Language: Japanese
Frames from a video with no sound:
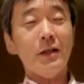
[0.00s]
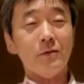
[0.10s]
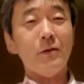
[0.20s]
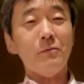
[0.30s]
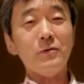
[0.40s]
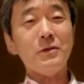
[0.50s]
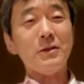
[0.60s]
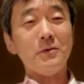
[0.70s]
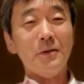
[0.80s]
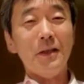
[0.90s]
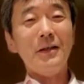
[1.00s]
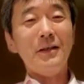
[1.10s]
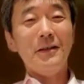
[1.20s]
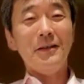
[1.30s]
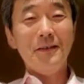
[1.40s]
るとは思うんですけ
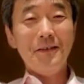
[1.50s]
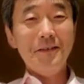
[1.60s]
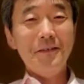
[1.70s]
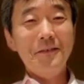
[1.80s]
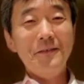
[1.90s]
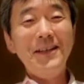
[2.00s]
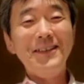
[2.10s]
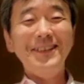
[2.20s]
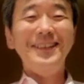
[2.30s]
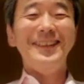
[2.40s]
どね。